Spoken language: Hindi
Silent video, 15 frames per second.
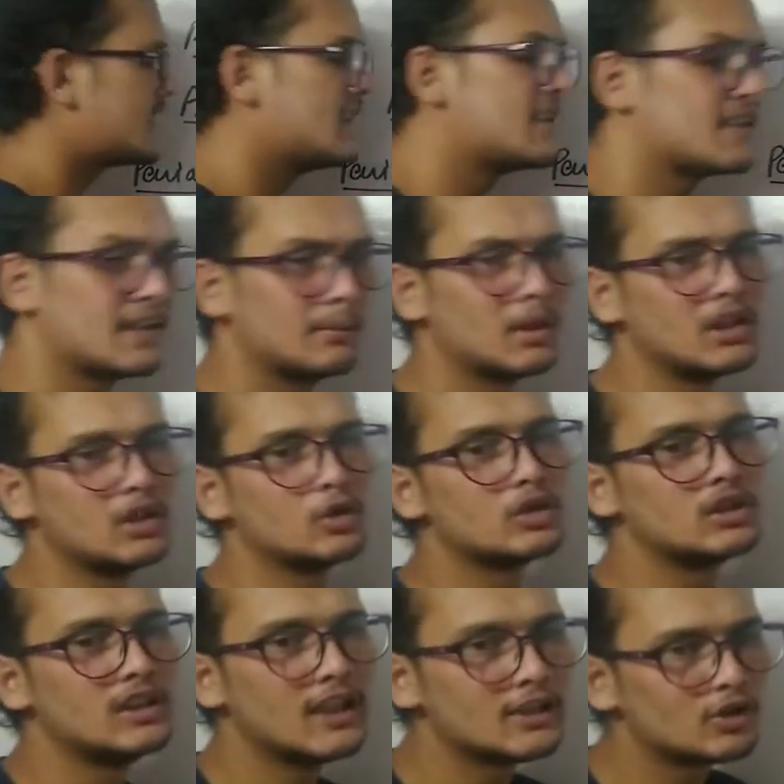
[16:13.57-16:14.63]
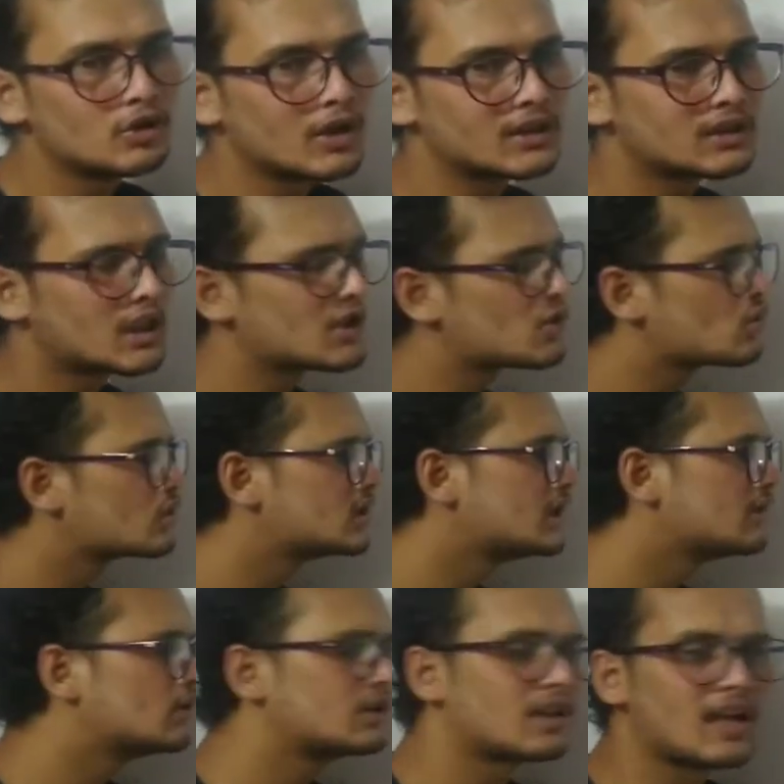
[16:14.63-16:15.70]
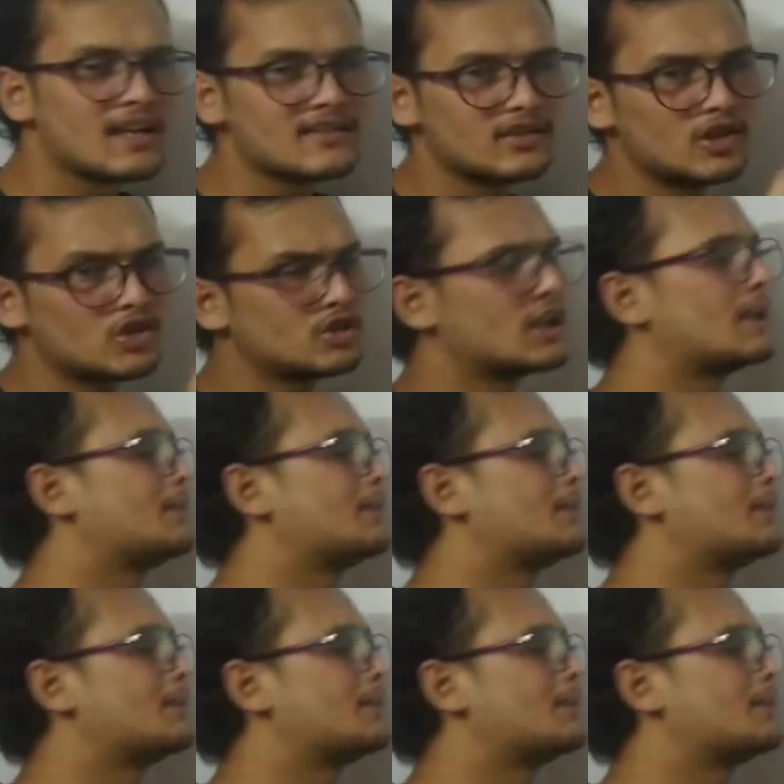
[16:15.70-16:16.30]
चीज से बनी होती है तो यूरेथ्रा जो होती है वो ट्रांजिशनल